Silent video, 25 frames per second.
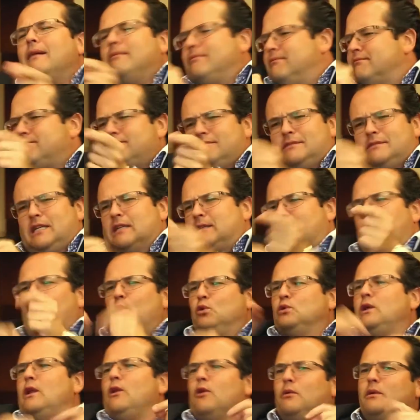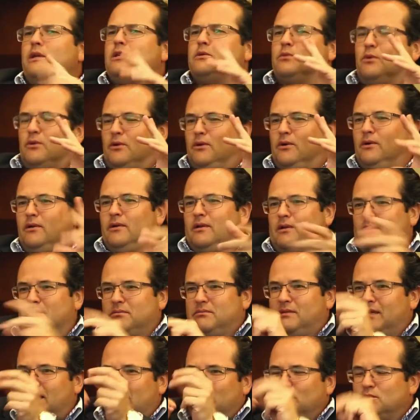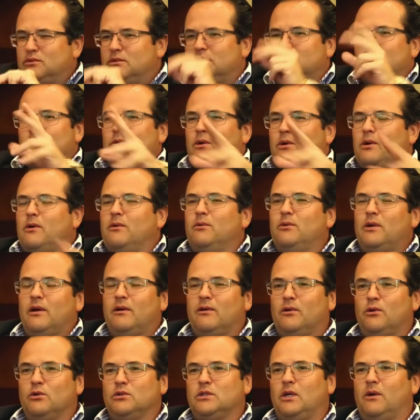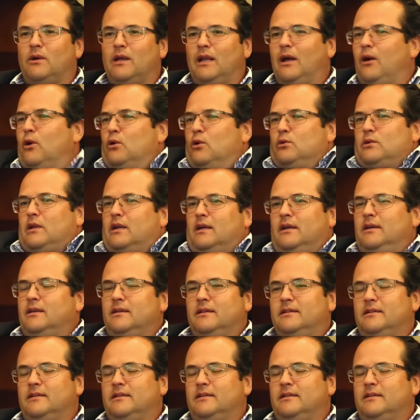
Que se traduce en lo mismo, ¿no? Digamos, una cosa va a la otra.